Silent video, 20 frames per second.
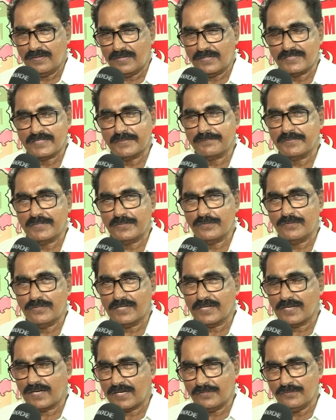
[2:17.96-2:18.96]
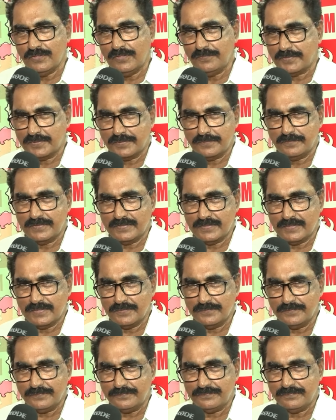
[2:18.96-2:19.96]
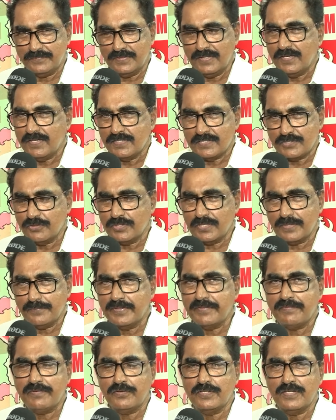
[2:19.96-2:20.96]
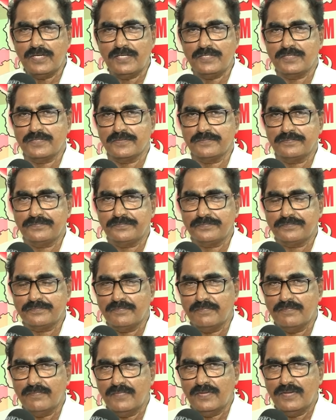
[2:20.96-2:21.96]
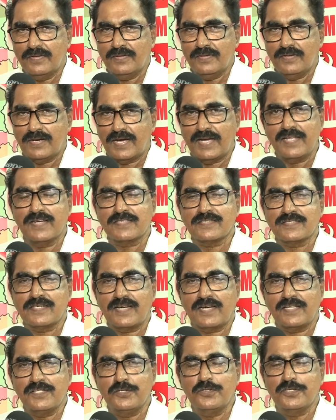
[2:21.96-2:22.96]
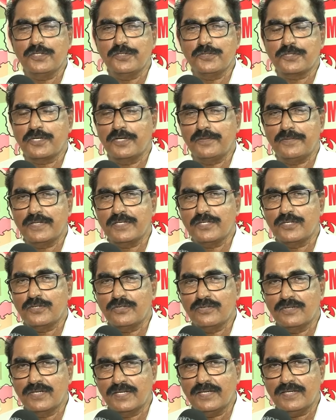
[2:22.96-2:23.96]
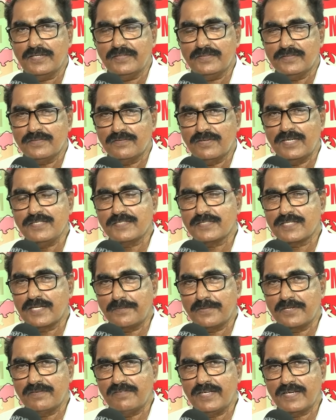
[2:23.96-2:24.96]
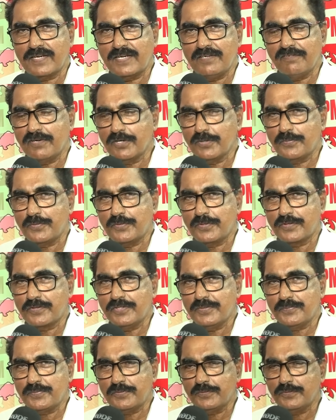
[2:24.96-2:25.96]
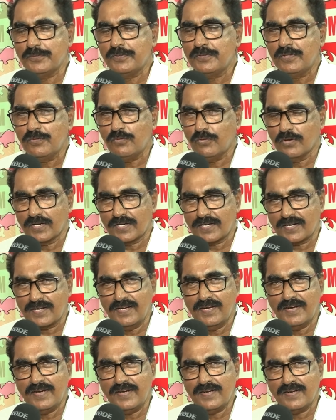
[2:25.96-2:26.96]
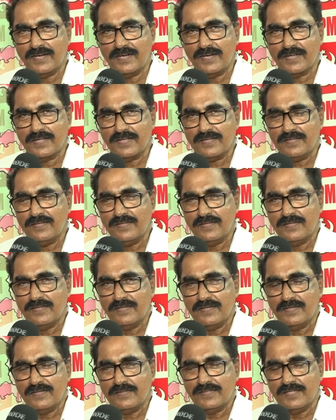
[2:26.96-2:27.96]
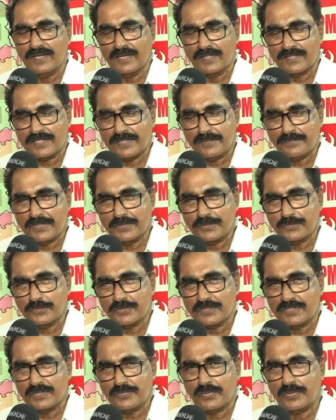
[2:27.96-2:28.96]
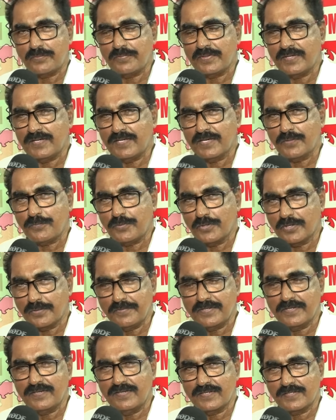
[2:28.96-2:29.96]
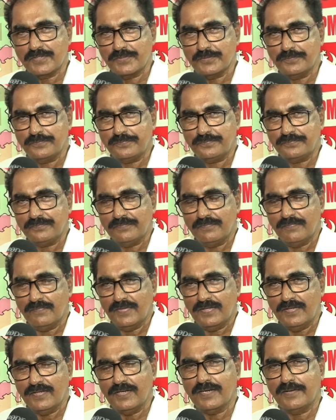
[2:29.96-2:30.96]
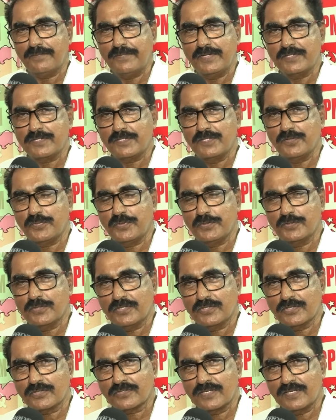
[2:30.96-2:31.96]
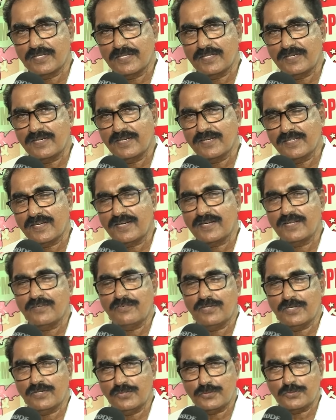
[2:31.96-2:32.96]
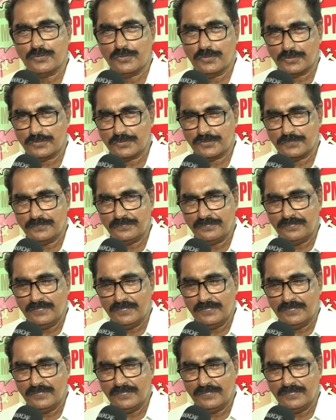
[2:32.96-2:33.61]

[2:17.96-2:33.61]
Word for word: అని చెప్తే కూడా కాదు అని పట్టుబట్టారు చివరికి మేమే వదిలేసాం అయినా సరే అది కూడా దృష్టిలో పెట్టుకోకుండా వాళ్ళు ఇస్తామన్న వైరా ఇవ్వకపోవడం ఇప్పుడు ఒక రకంగా ఏంటంటే దీని అంతటి మట్టి చూస్తే పొమ్మని లేక పొగబెట్టినట్టు ఇంకా కమ్యూనిస్టులతో పొత్తు అవసరం లేదని దానికి వాళ్ళు వచ్చి ఉండొచ్చు